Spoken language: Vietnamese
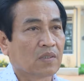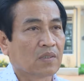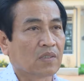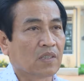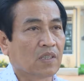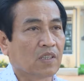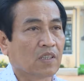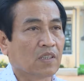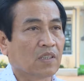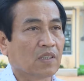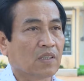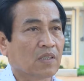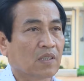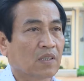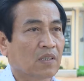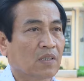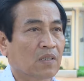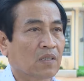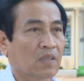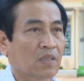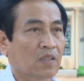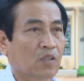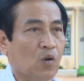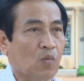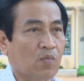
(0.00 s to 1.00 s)
thì à,
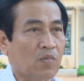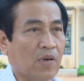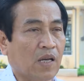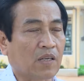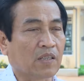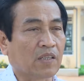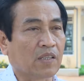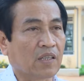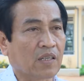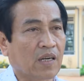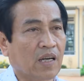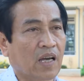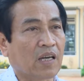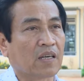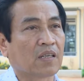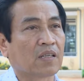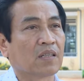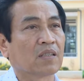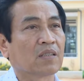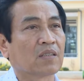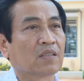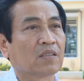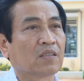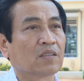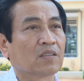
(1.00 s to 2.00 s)
cũng đã triển khai
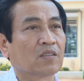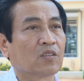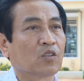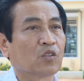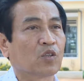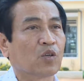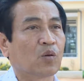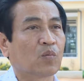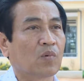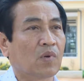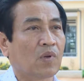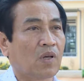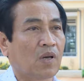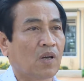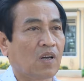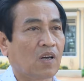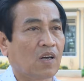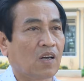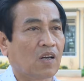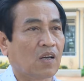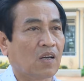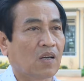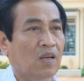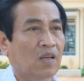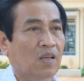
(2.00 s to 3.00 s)
nói chung
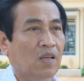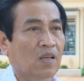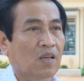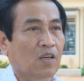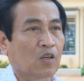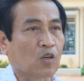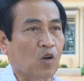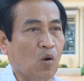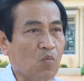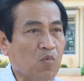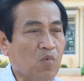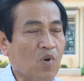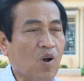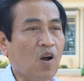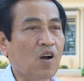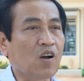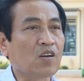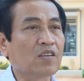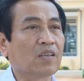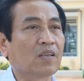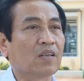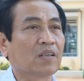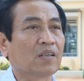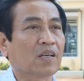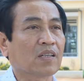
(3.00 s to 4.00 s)
là cũng có
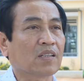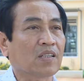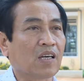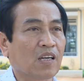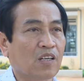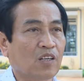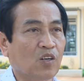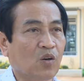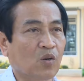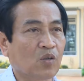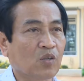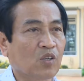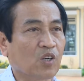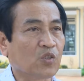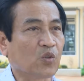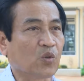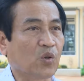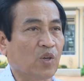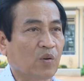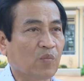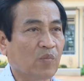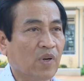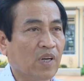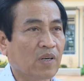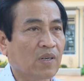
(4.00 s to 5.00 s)
những cái thay đổi có
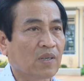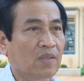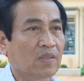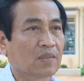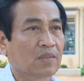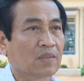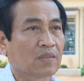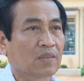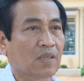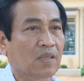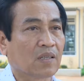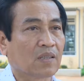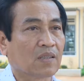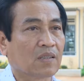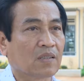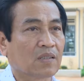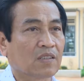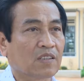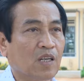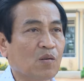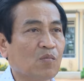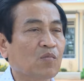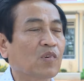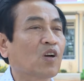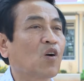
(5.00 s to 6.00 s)
chuyển biến à,
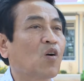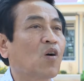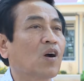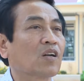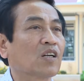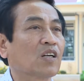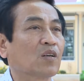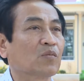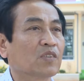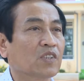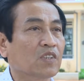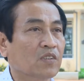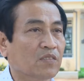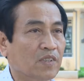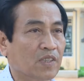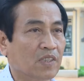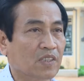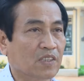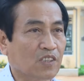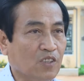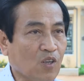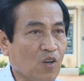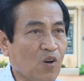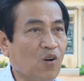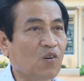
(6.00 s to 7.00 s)
trong cái hoạt động thư viện
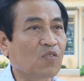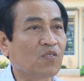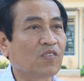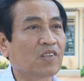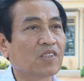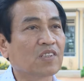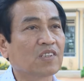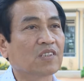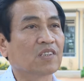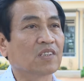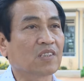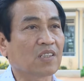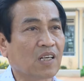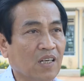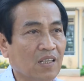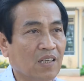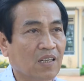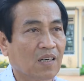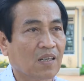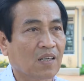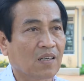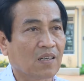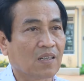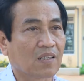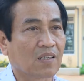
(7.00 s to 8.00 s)
so với trước đây
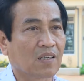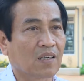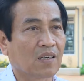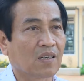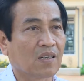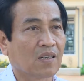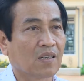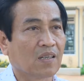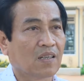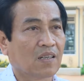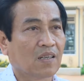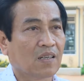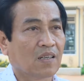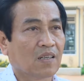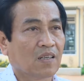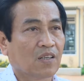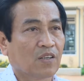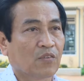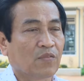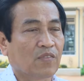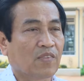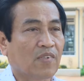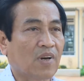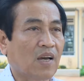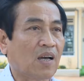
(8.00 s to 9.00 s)

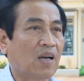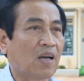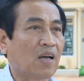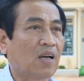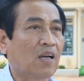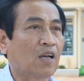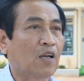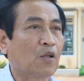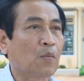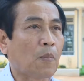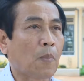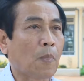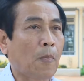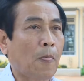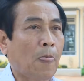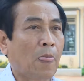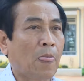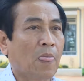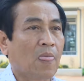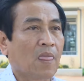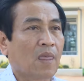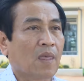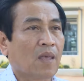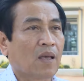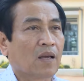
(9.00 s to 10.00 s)
và
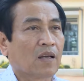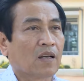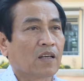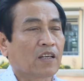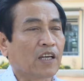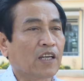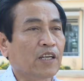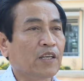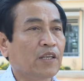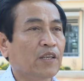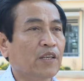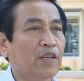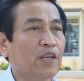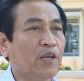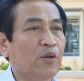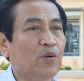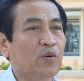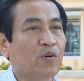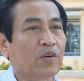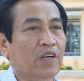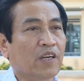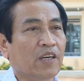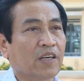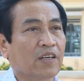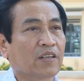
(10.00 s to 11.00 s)
cái
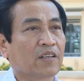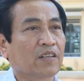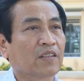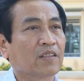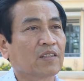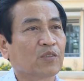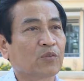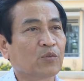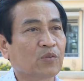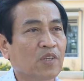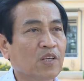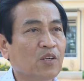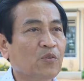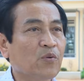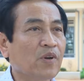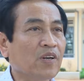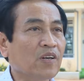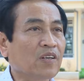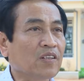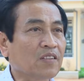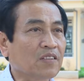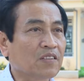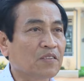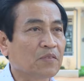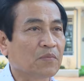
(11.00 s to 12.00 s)
điều kiện tiên quyết
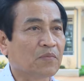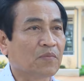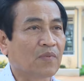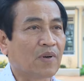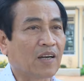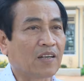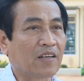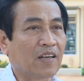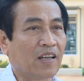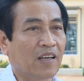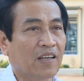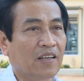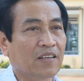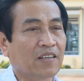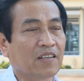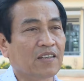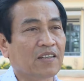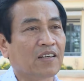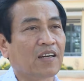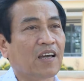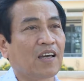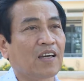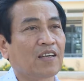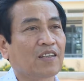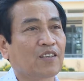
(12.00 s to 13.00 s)
mà để
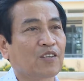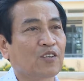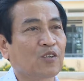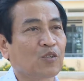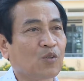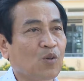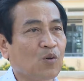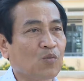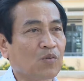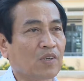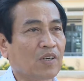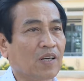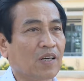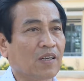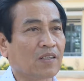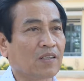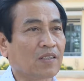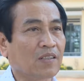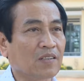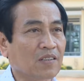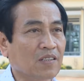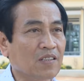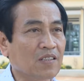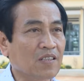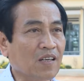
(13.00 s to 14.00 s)
triển khai cho nó tốt cái này,
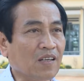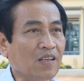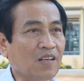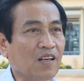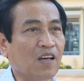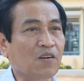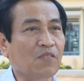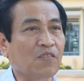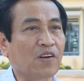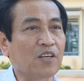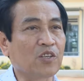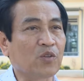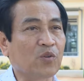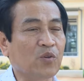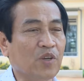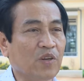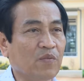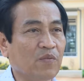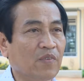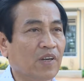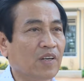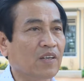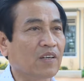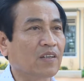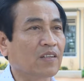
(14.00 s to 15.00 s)
cái thứ nhất là phải
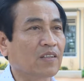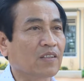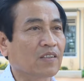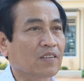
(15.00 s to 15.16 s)
chuyển biến